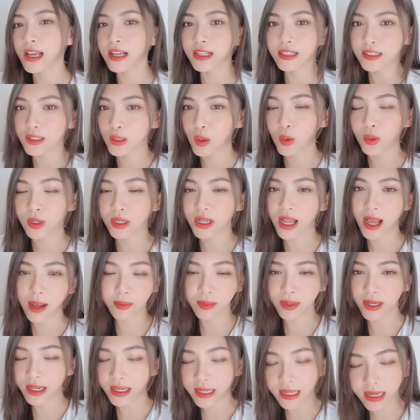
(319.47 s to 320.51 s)
โจน
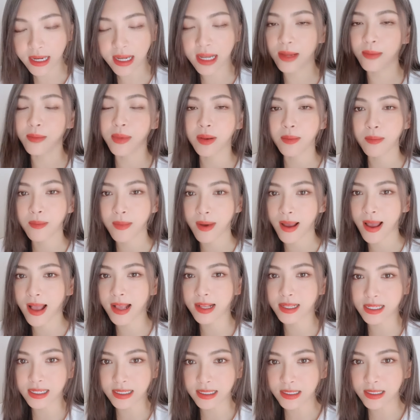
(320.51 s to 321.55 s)
ทำได้ดีมา
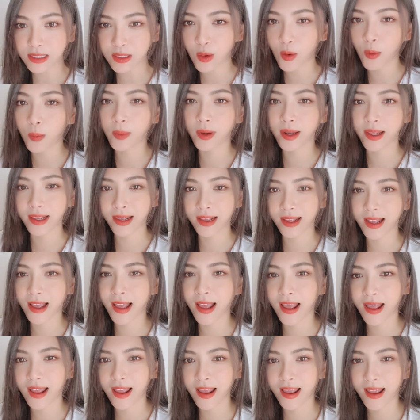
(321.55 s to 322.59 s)
กๆ ชื่นชมเลย
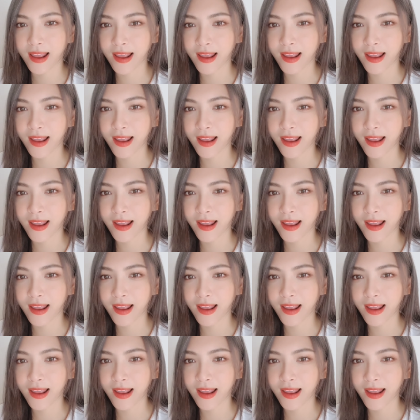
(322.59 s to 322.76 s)
ค่ะ